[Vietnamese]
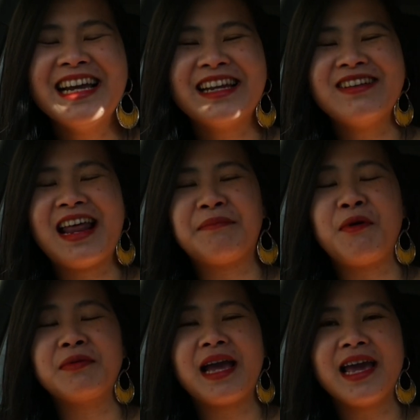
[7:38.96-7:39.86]
nó làm
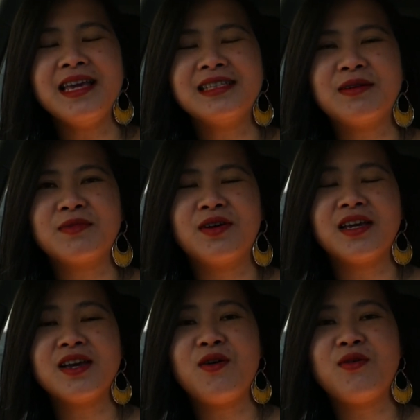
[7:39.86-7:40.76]
một cái xong rồi
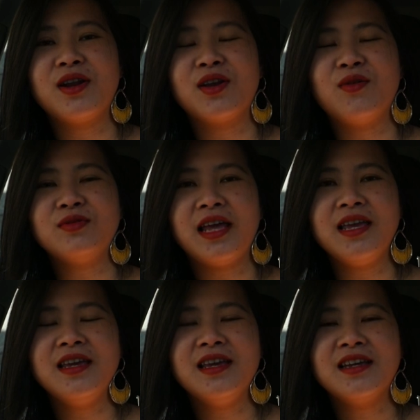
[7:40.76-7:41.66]
cái cô này cổ
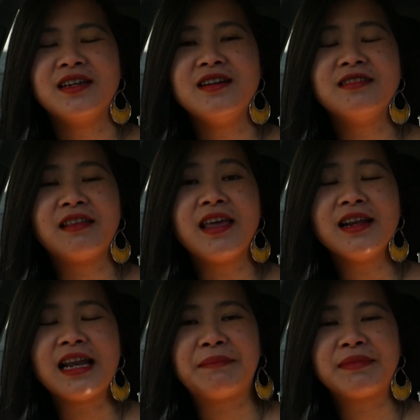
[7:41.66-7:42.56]
thấy cứ một
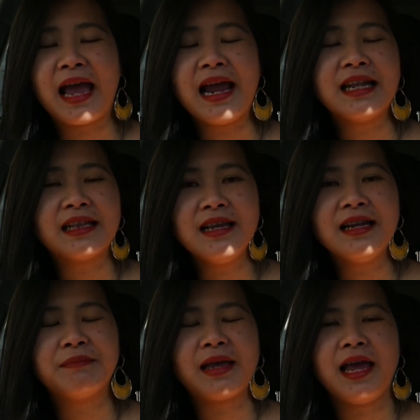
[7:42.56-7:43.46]
tiếng làm cái, tiếng
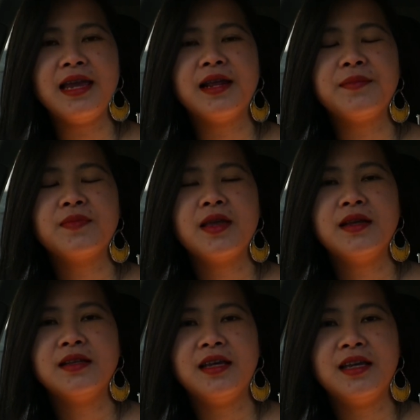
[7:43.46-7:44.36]
làm cái vậy đó.
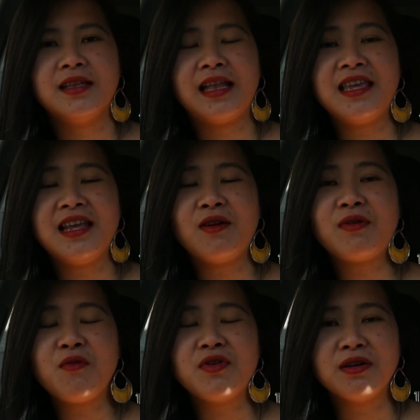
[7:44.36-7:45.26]
Thì tại vì lâu
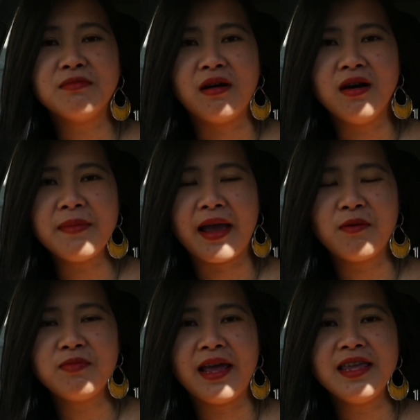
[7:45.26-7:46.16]
lâu được một bữa mà
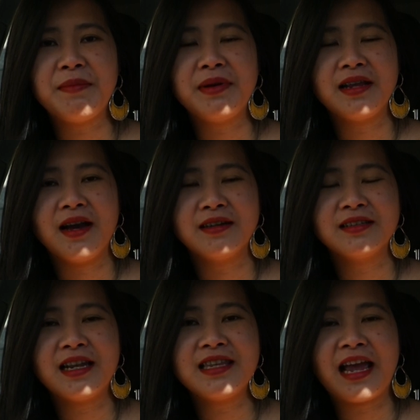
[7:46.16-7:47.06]
không lẽ giờ mình
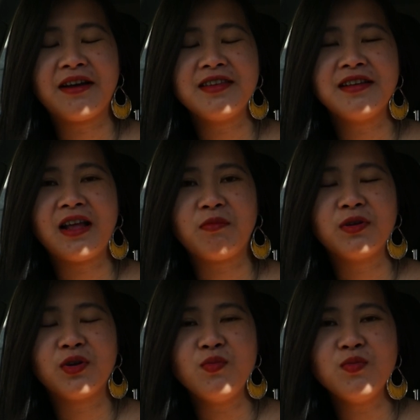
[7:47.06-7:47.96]
ngần. Anh chàng người dân tộc
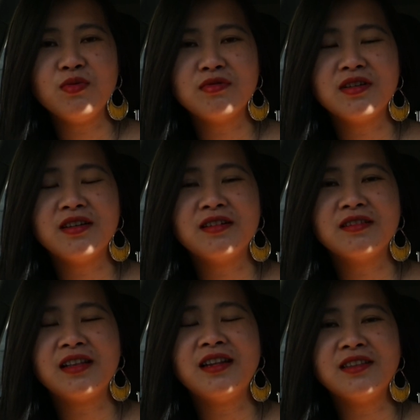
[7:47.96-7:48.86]
thì cũng
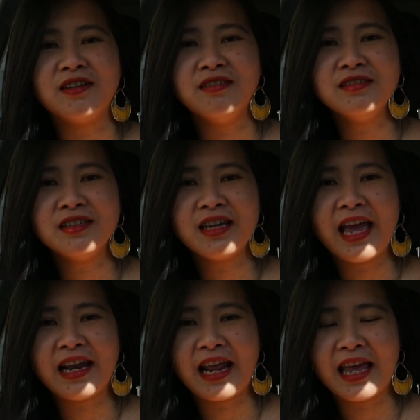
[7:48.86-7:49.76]
tin tưởng
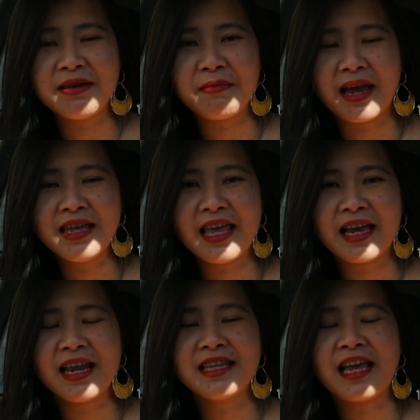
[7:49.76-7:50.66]
cái anh này, mà
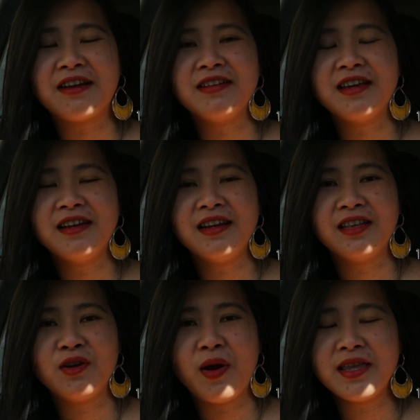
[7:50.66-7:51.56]
về cái anh chàng người Kinh này
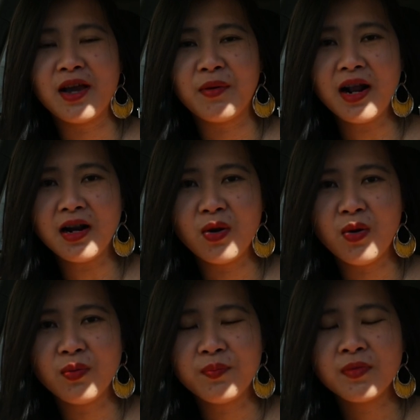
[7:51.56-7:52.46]
thì quá trời quá đất luôn.